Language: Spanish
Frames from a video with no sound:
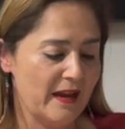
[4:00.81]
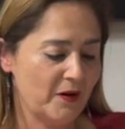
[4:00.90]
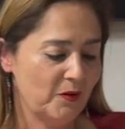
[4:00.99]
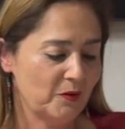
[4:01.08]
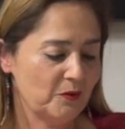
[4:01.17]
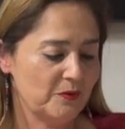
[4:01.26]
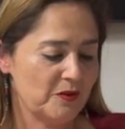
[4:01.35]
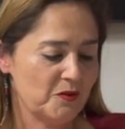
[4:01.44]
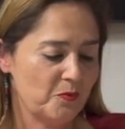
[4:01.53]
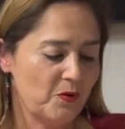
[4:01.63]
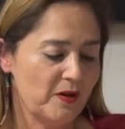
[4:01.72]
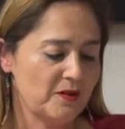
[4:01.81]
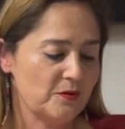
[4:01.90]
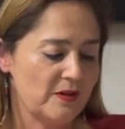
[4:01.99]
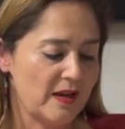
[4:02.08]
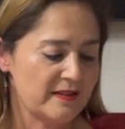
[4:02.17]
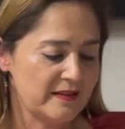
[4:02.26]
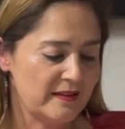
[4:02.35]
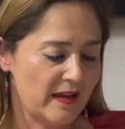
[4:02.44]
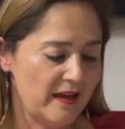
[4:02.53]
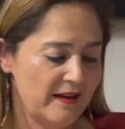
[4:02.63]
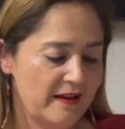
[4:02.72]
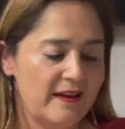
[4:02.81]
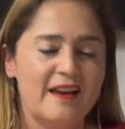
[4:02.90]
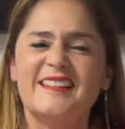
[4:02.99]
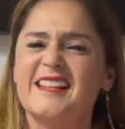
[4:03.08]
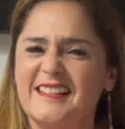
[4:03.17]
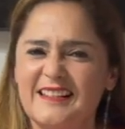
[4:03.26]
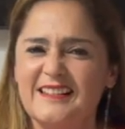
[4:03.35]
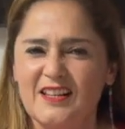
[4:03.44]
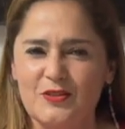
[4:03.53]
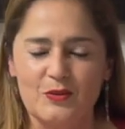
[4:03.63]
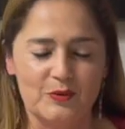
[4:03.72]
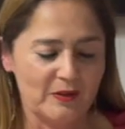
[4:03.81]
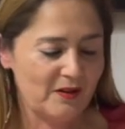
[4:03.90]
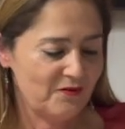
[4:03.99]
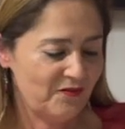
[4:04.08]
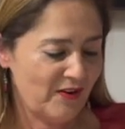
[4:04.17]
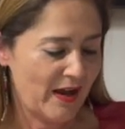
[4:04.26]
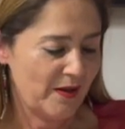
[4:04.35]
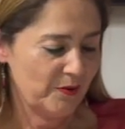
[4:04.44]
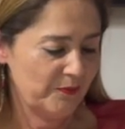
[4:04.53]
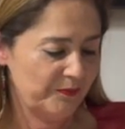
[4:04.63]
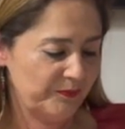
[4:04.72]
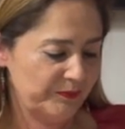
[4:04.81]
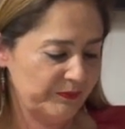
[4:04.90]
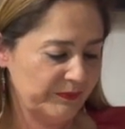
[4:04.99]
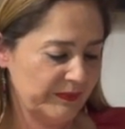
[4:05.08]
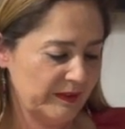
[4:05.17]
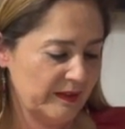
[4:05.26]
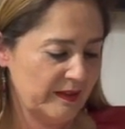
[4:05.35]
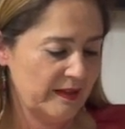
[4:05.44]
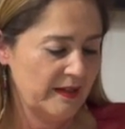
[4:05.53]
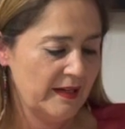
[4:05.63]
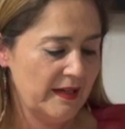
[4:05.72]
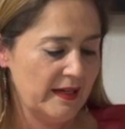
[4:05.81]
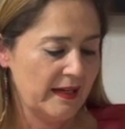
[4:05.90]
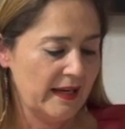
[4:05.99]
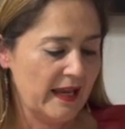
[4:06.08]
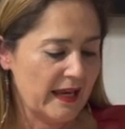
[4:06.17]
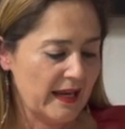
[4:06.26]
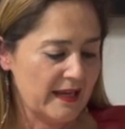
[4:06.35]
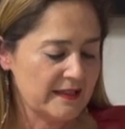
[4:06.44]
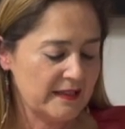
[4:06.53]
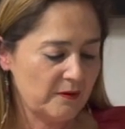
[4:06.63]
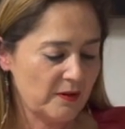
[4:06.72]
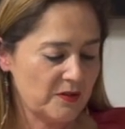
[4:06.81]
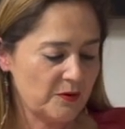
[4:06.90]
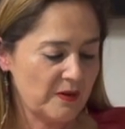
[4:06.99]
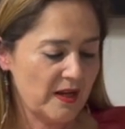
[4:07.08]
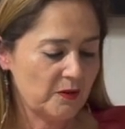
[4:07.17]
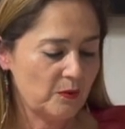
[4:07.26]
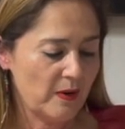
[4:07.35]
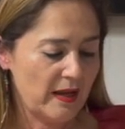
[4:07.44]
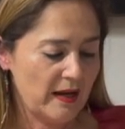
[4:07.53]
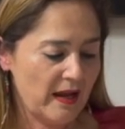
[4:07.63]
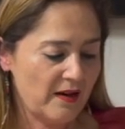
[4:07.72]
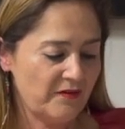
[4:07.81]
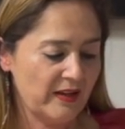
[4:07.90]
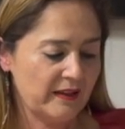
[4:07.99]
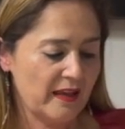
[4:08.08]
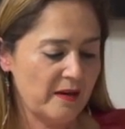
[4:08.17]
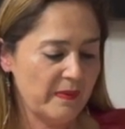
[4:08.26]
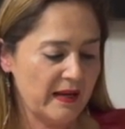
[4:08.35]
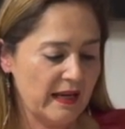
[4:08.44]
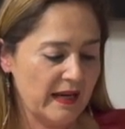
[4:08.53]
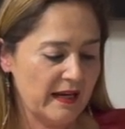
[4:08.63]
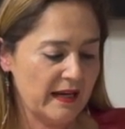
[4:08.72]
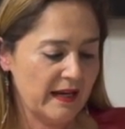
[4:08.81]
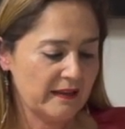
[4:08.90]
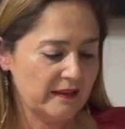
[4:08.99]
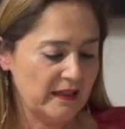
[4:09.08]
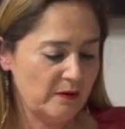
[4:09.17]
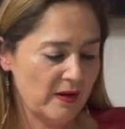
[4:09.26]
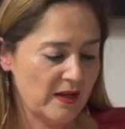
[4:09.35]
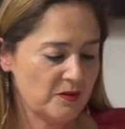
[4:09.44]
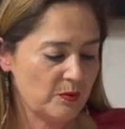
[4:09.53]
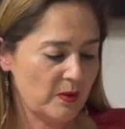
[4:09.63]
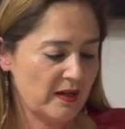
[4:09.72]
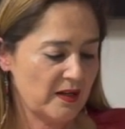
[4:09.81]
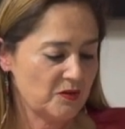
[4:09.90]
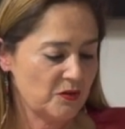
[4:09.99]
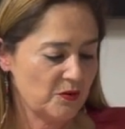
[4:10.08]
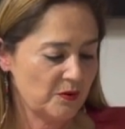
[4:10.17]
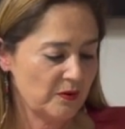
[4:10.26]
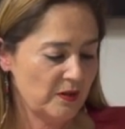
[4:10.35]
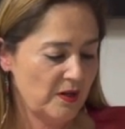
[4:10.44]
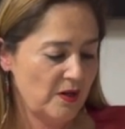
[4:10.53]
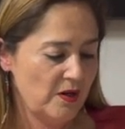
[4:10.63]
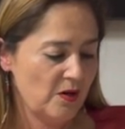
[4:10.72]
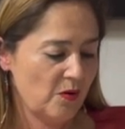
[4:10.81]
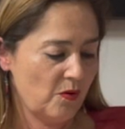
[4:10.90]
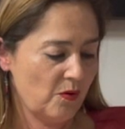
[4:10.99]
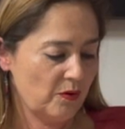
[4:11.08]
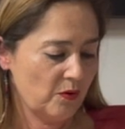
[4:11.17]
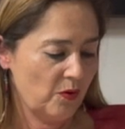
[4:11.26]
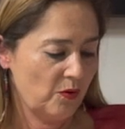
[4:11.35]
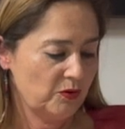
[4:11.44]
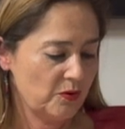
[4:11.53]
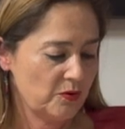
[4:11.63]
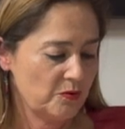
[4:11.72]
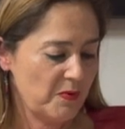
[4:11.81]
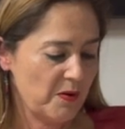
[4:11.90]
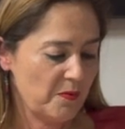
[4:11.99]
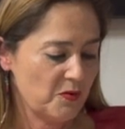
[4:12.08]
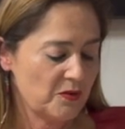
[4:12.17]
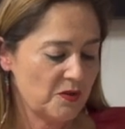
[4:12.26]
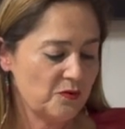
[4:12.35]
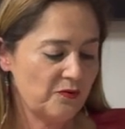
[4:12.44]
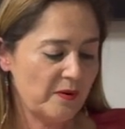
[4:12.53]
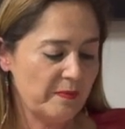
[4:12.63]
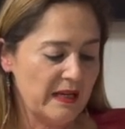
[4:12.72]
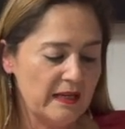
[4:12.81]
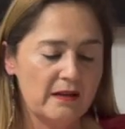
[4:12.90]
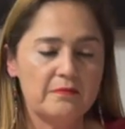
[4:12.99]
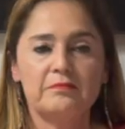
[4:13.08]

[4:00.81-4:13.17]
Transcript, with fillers: ¿no? Entonces por eso ya se da esa sensación de enfado cree que la situación actual afecta de manera negativa a su relación con otros miembros de su familia.